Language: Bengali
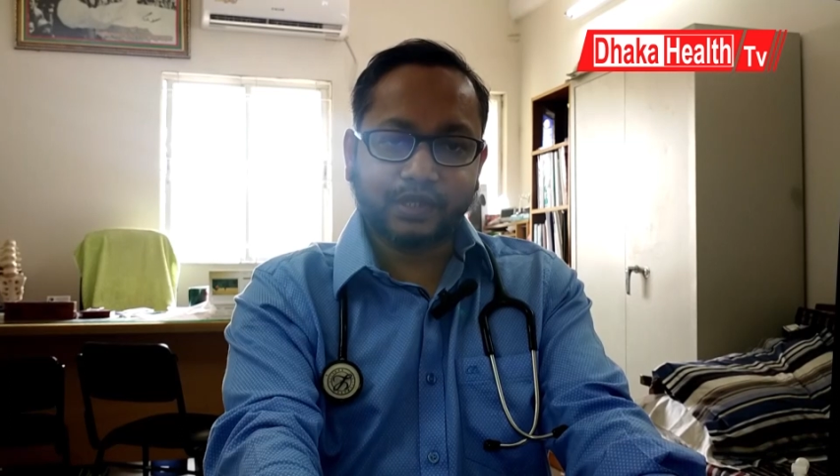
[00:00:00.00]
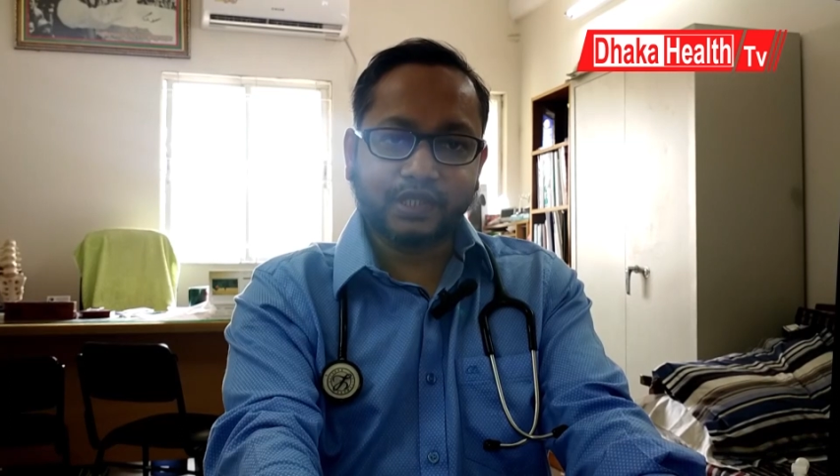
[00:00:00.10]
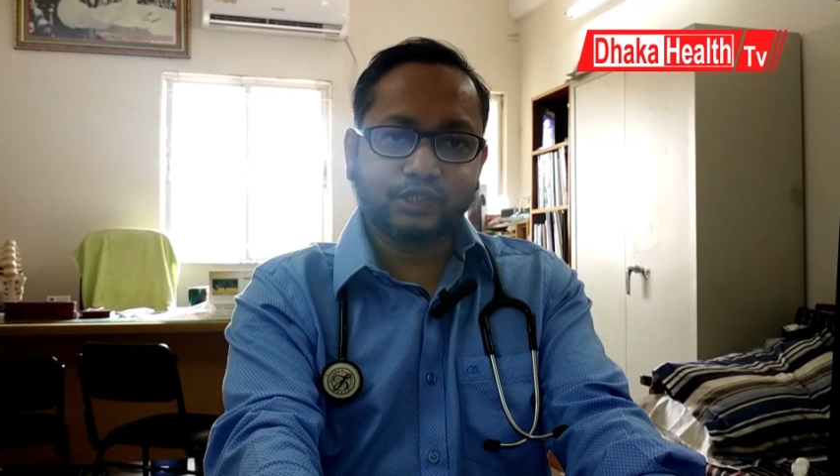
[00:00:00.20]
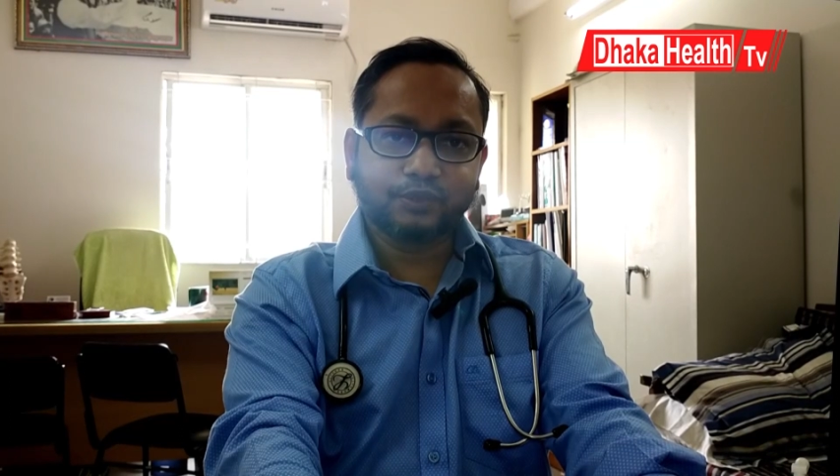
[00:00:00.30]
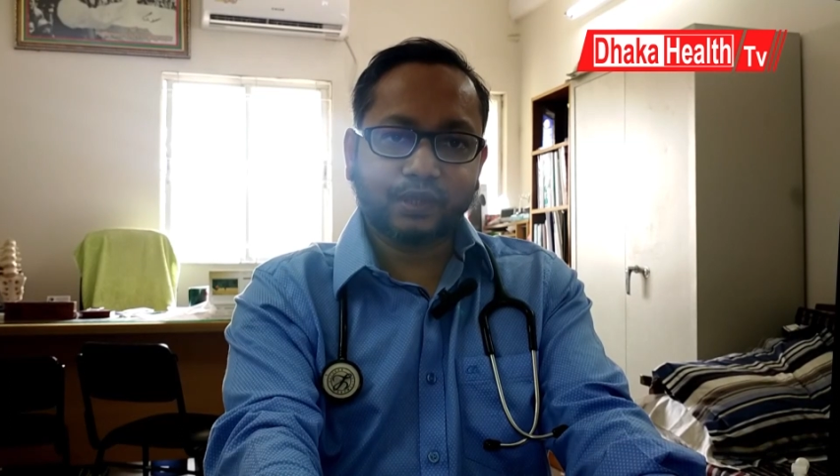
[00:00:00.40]

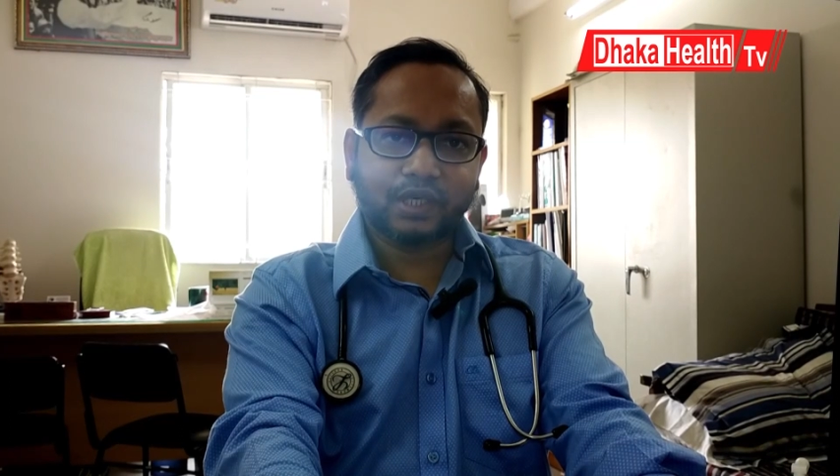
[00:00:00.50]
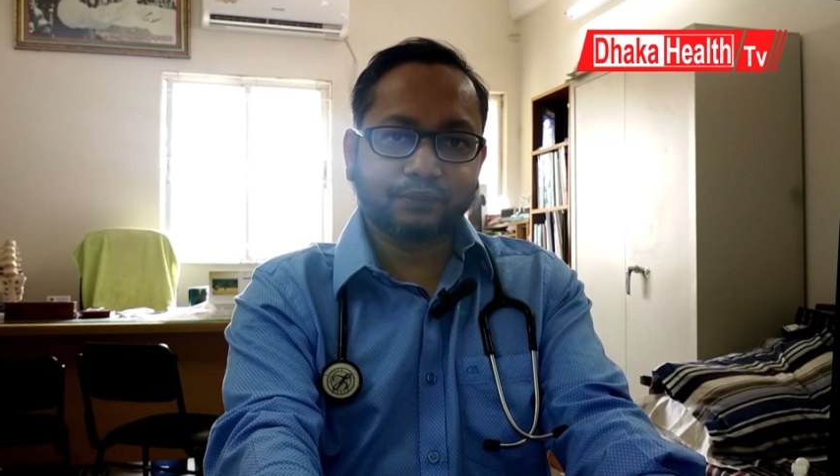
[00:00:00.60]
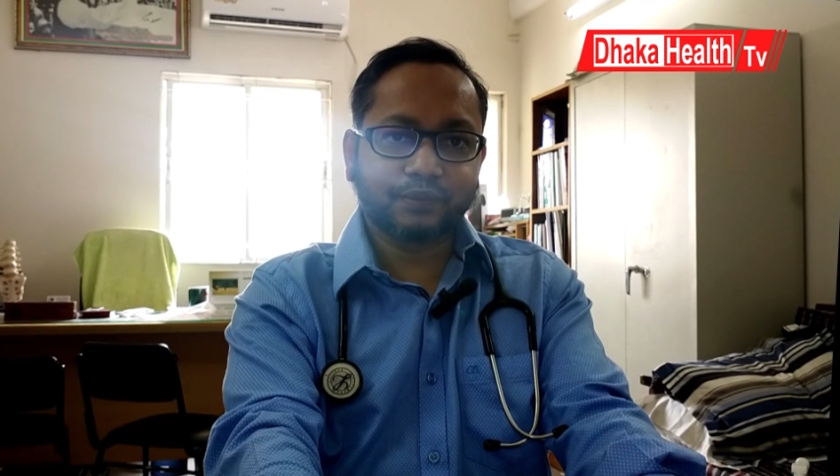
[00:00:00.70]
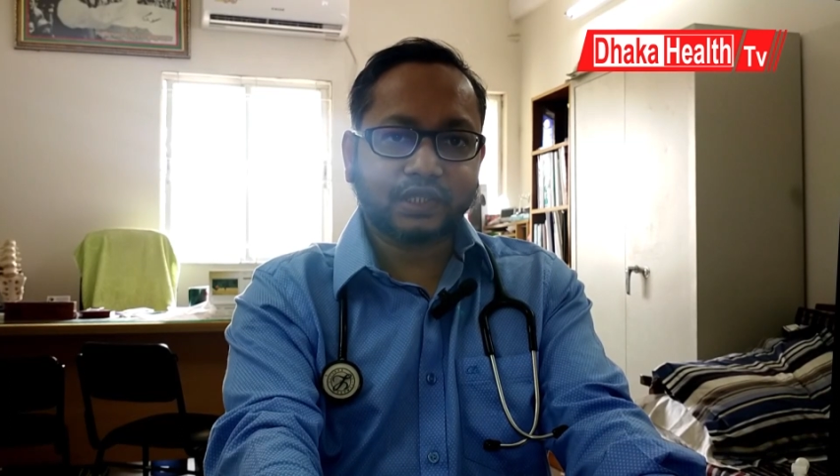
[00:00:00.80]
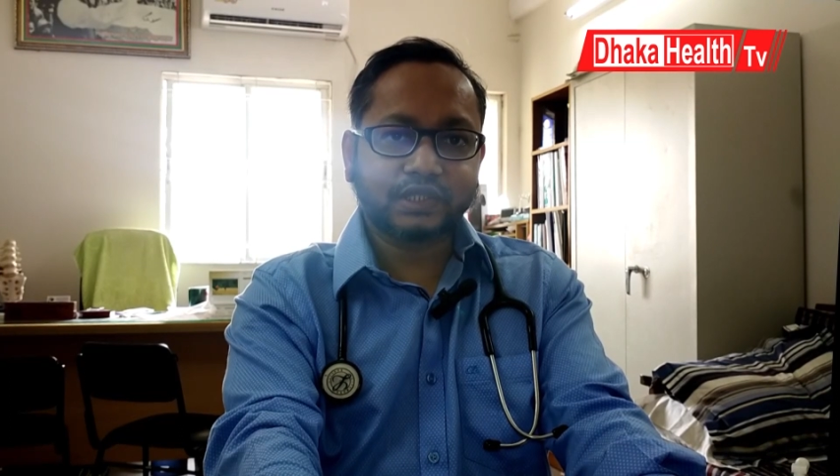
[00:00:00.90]
ব্রেন টিউমার
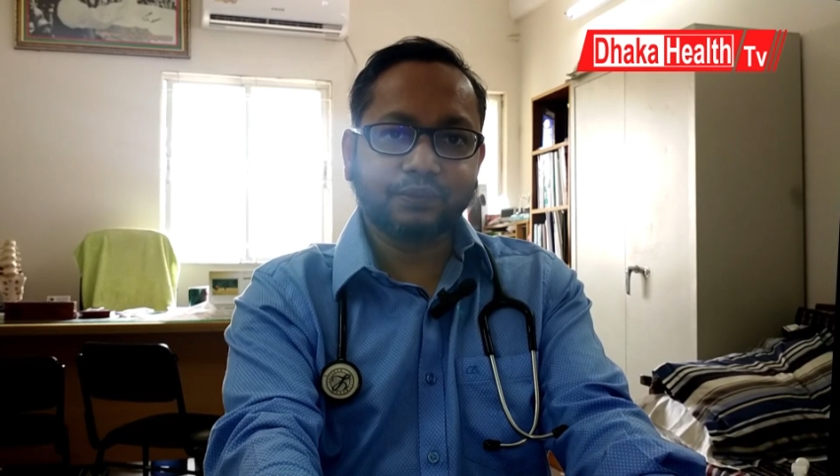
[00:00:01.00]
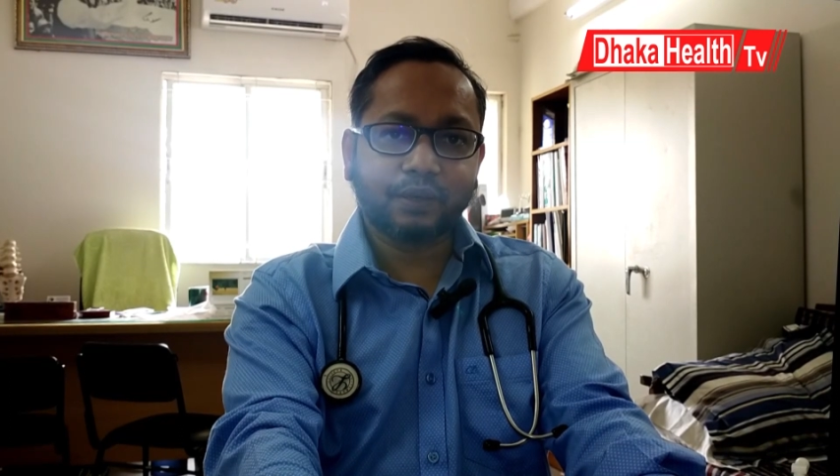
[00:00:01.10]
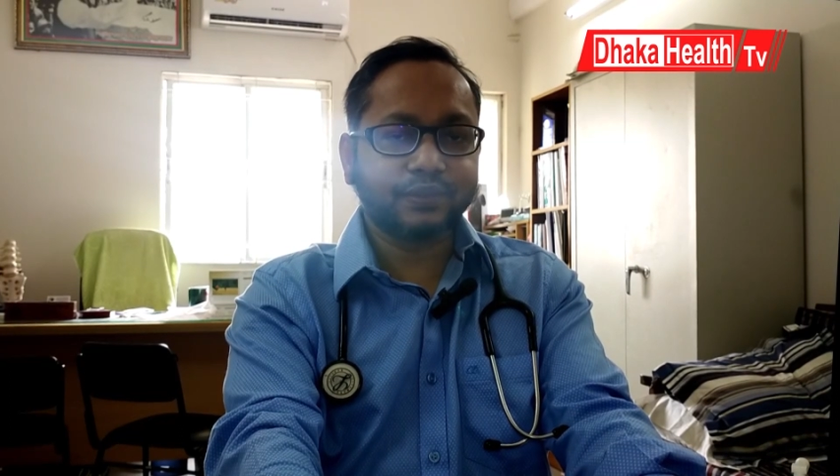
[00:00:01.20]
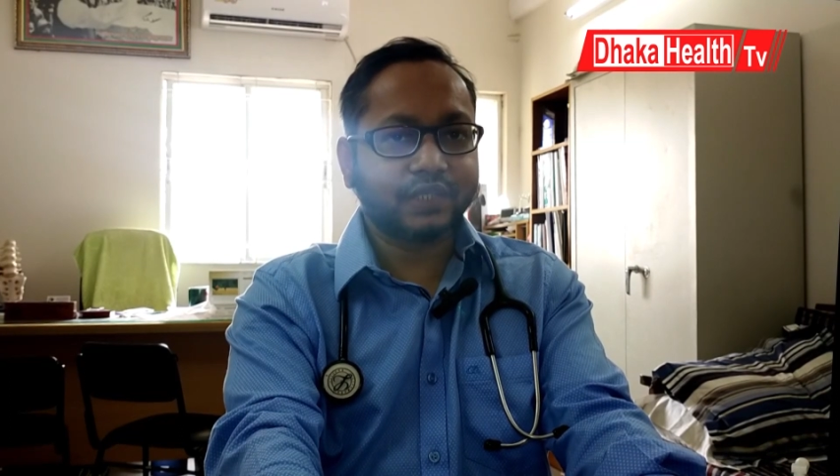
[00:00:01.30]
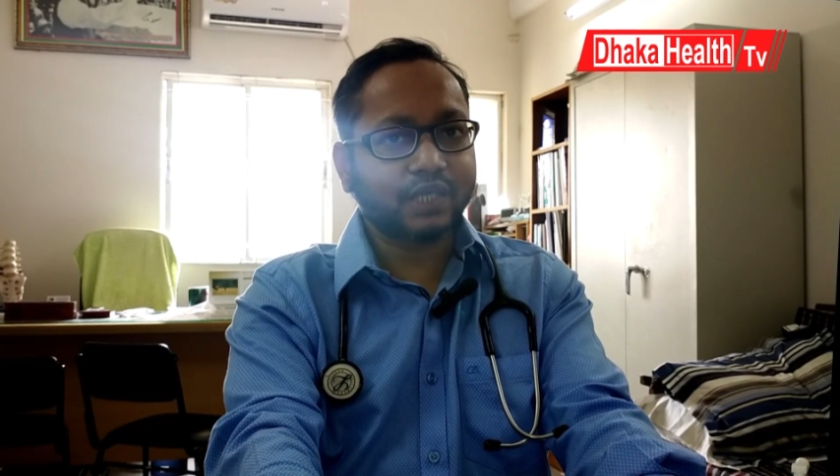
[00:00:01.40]
আমরা
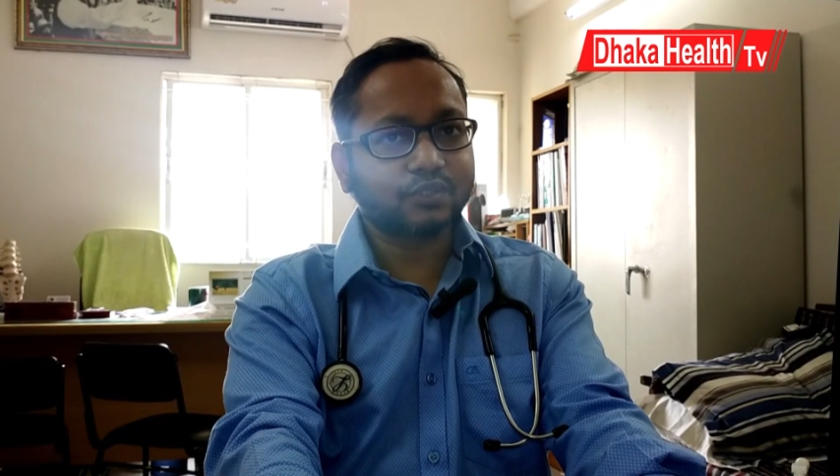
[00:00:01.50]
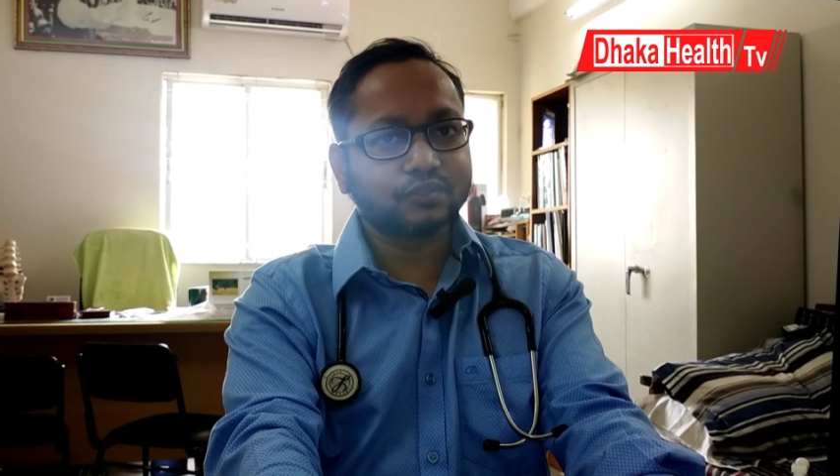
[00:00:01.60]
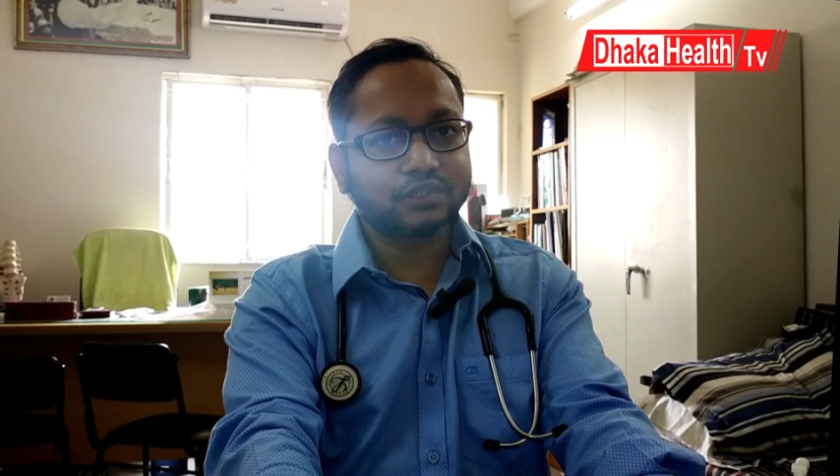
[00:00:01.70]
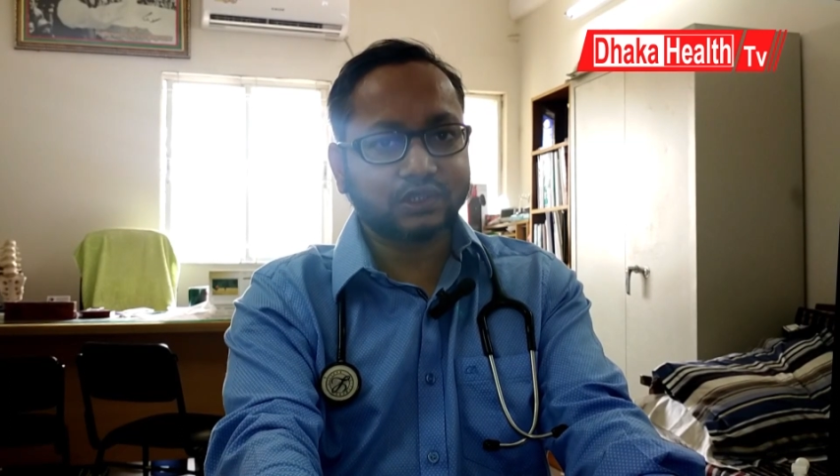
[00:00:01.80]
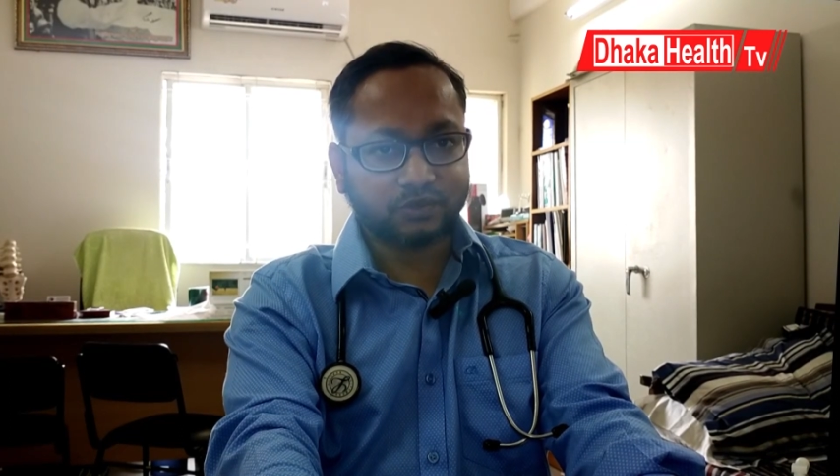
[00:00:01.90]
কিভাবে
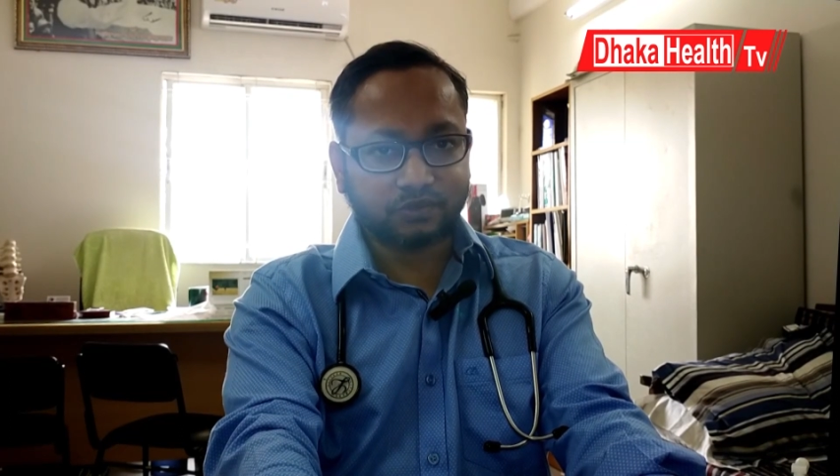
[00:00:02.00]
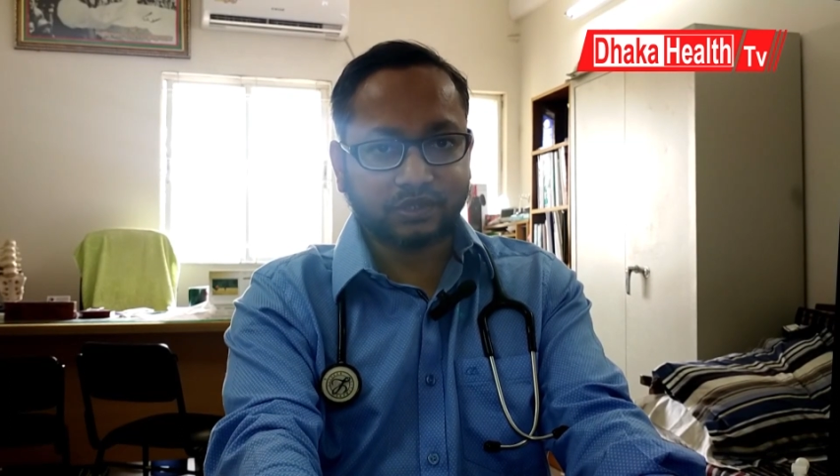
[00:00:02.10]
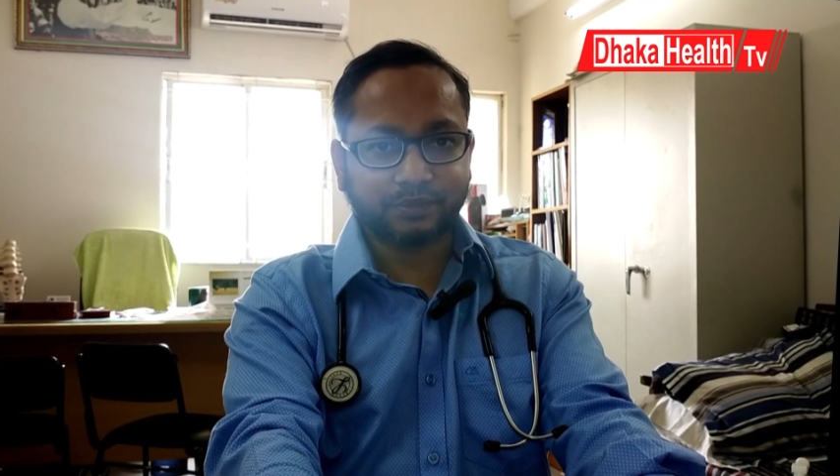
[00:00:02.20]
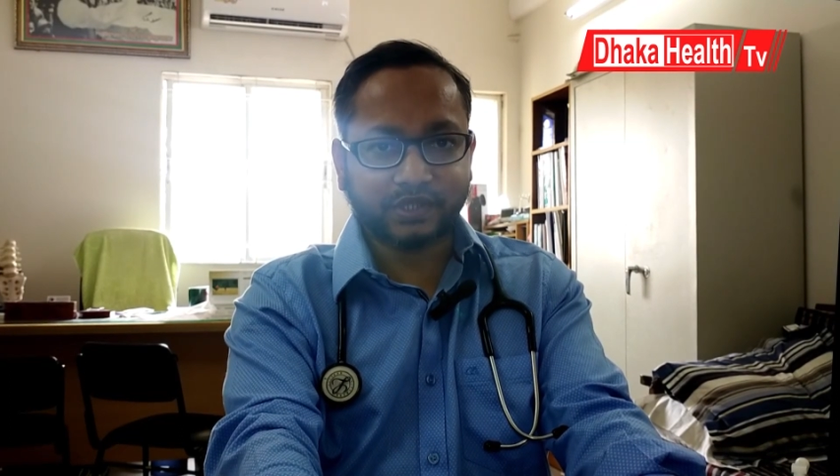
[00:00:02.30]
ডায়াগনোসিস করতে